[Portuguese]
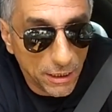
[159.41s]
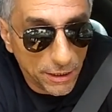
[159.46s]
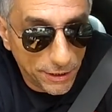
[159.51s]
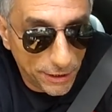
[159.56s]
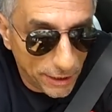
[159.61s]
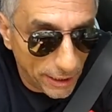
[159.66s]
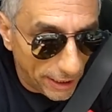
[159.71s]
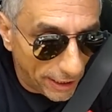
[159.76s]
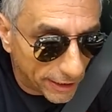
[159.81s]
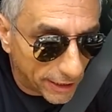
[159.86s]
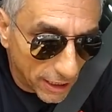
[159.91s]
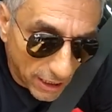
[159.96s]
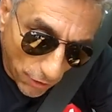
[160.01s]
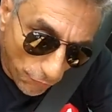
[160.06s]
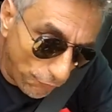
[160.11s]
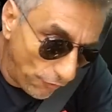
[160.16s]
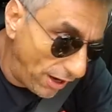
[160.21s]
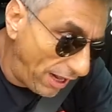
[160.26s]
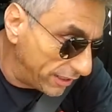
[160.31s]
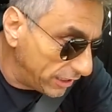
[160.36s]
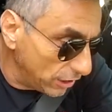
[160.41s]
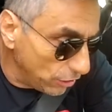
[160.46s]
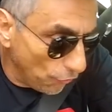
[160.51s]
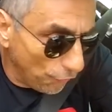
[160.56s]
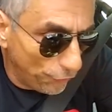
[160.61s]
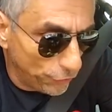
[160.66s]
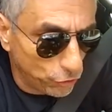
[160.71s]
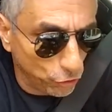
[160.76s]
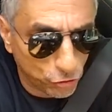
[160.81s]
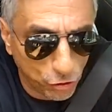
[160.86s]
E queria falar aqui que eu
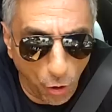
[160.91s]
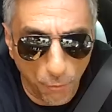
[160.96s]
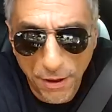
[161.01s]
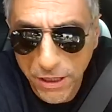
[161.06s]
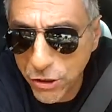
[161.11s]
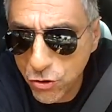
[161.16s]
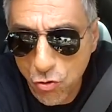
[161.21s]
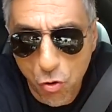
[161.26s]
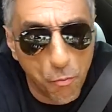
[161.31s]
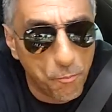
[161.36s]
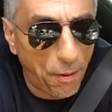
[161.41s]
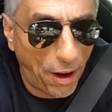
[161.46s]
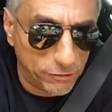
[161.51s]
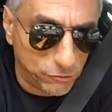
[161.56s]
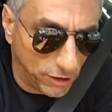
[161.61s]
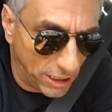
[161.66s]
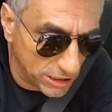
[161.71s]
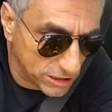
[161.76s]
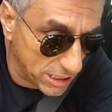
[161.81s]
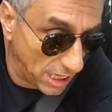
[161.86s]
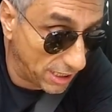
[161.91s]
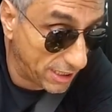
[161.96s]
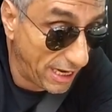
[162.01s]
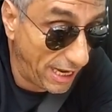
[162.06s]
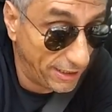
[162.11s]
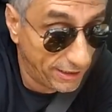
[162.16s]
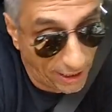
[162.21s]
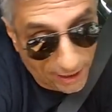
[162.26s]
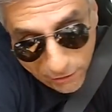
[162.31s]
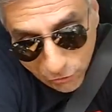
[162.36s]
fui totalmente culpado nessa
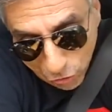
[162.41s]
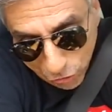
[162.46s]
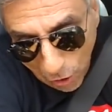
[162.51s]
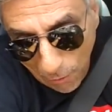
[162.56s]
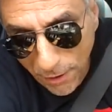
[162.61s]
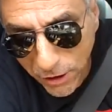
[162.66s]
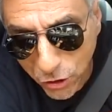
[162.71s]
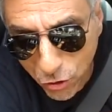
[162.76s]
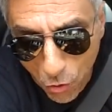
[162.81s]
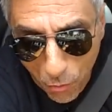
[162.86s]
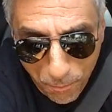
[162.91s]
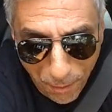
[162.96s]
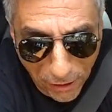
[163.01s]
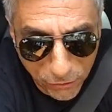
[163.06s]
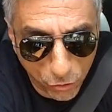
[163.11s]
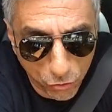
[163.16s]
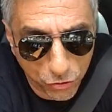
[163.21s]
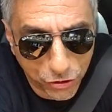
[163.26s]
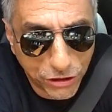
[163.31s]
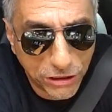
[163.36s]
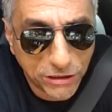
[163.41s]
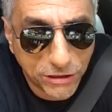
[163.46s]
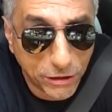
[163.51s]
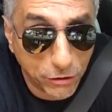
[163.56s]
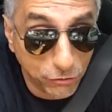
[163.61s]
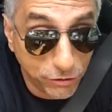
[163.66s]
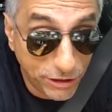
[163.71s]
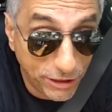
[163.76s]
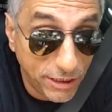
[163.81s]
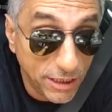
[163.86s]
queda aí, totalmente culpado no
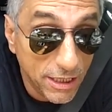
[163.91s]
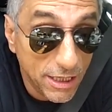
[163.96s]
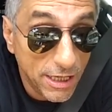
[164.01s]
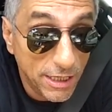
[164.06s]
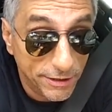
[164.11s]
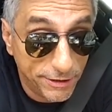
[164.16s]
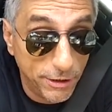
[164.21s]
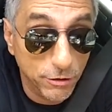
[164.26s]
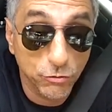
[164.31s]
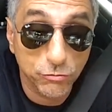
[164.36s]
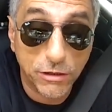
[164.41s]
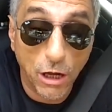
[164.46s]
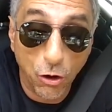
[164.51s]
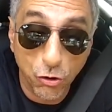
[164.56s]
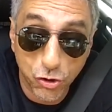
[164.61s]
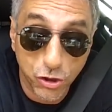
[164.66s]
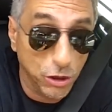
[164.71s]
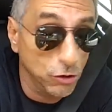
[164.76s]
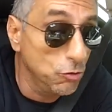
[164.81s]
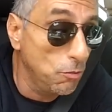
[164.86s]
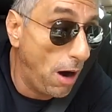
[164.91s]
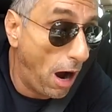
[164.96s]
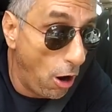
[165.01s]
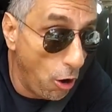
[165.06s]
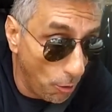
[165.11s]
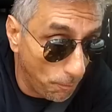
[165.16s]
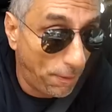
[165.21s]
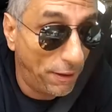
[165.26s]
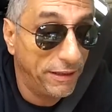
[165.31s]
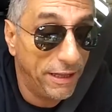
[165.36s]
sentido de, de não estar tá usando uma
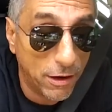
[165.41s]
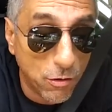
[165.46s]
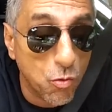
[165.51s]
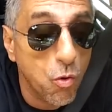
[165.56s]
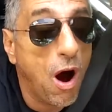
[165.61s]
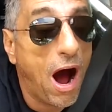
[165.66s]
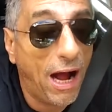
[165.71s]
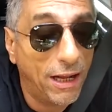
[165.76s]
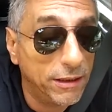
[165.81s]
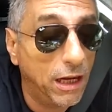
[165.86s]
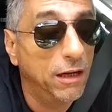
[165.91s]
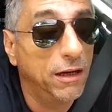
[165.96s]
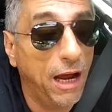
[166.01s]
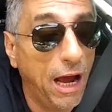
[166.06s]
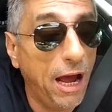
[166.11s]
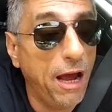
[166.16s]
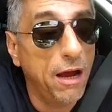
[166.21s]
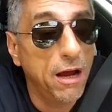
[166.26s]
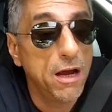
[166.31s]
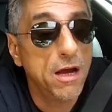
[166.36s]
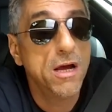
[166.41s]
roupa adequada, né?